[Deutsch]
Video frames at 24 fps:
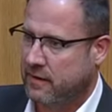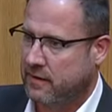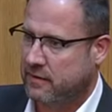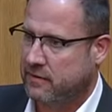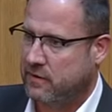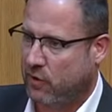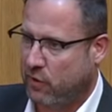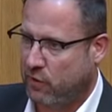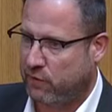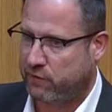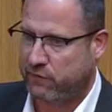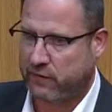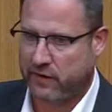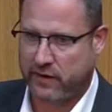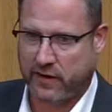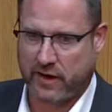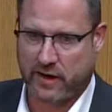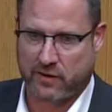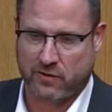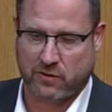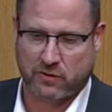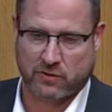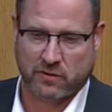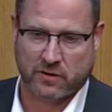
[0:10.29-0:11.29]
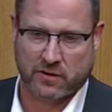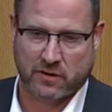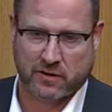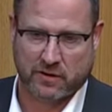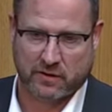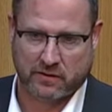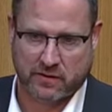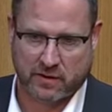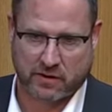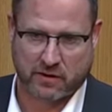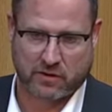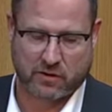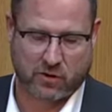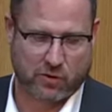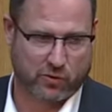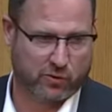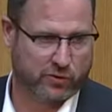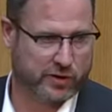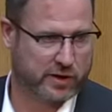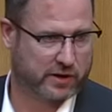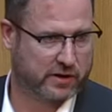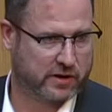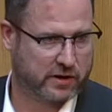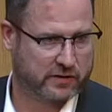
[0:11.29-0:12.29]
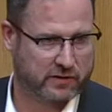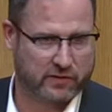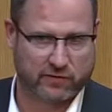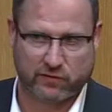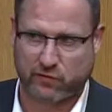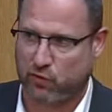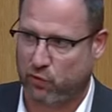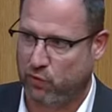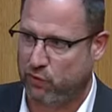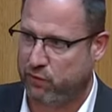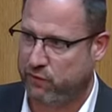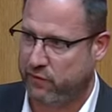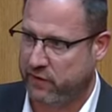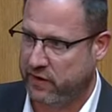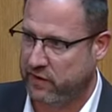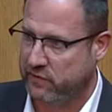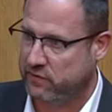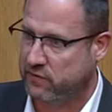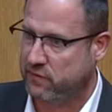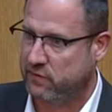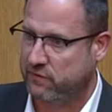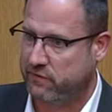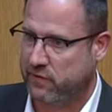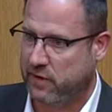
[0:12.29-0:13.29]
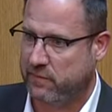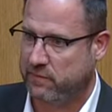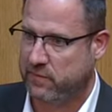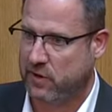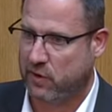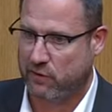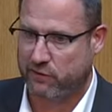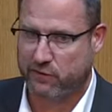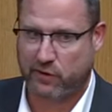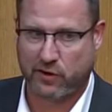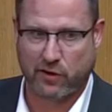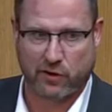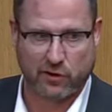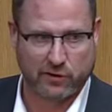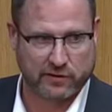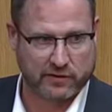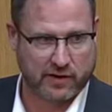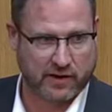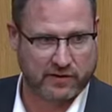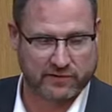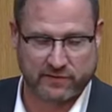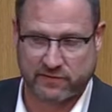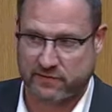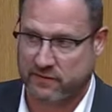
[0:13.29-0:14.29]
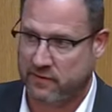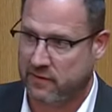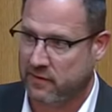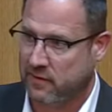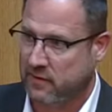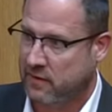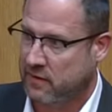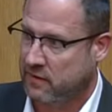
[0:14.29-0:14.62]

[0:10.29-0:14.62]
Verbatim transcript: der Aufklärung ist der Corona-Katastrophe ist und vor allem der Aufklärung dessen,